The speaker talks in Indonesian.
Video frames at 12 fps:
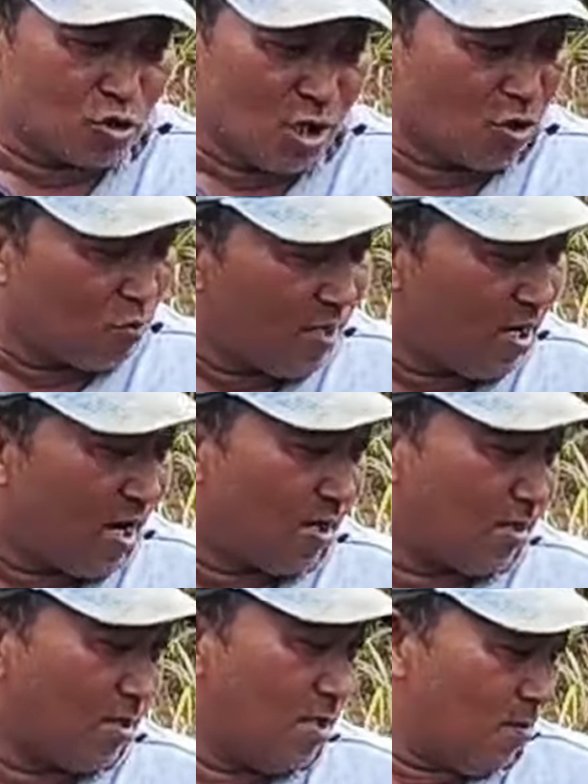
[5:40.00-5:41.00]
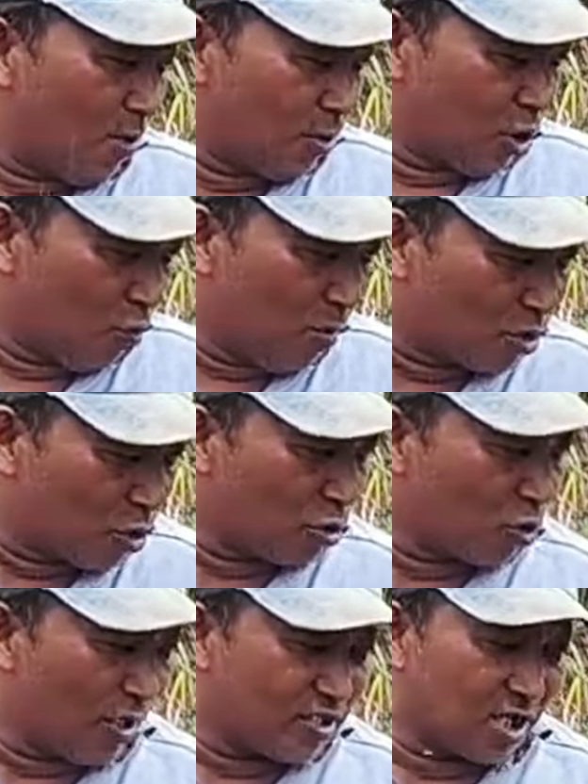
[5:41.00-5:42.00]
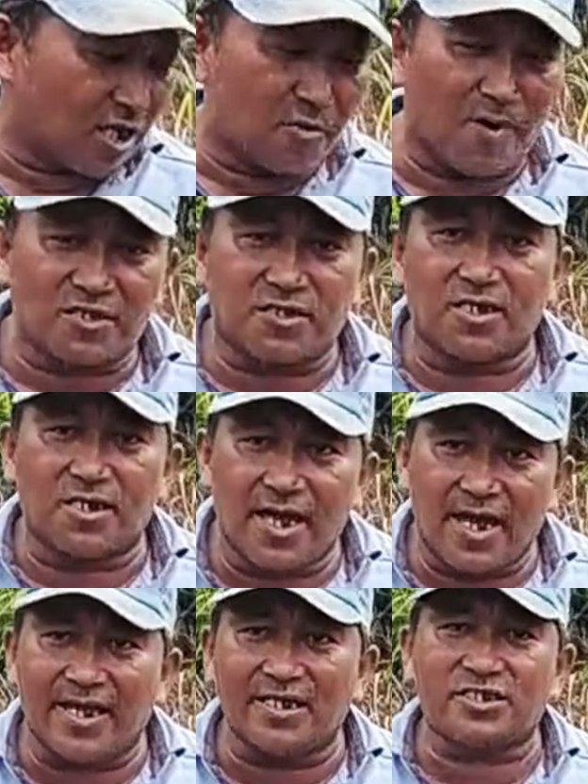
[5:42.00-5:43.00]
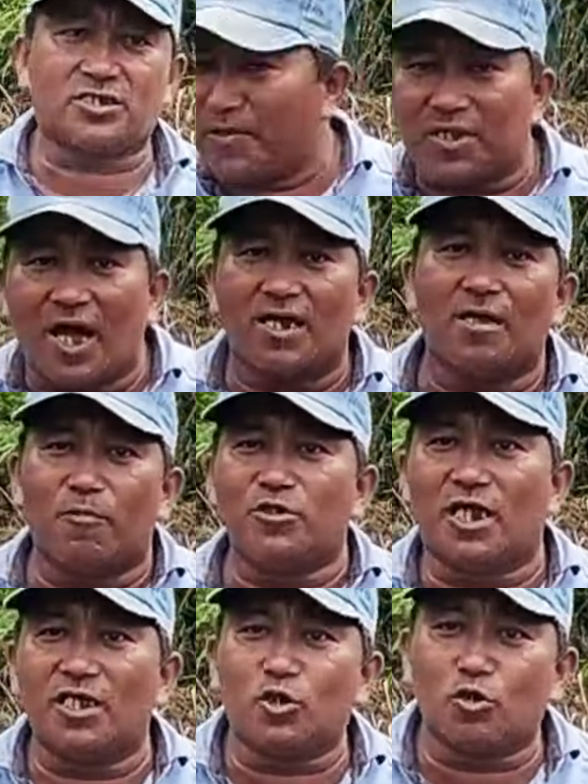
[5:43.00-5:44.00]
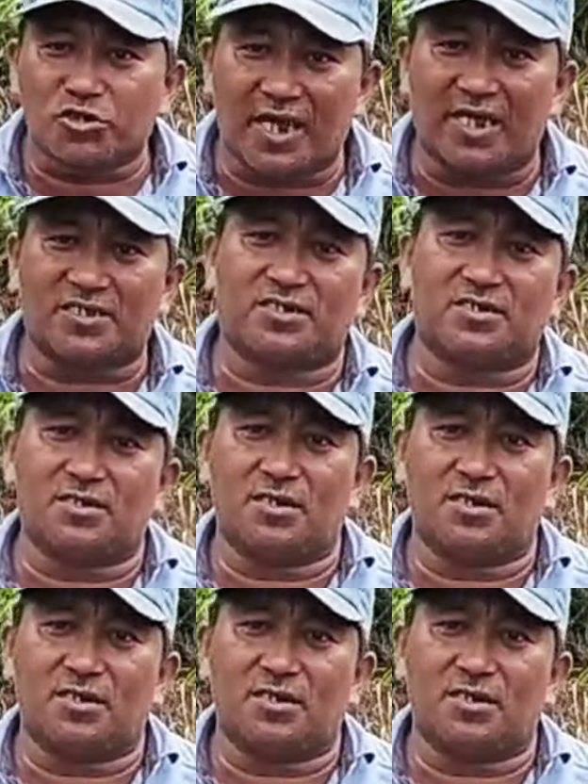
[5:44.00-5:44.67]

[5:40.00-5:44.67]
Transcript: Sudah aku bilang, Betul-betul kue cakar bata, yes. Petani pun jadi sukses.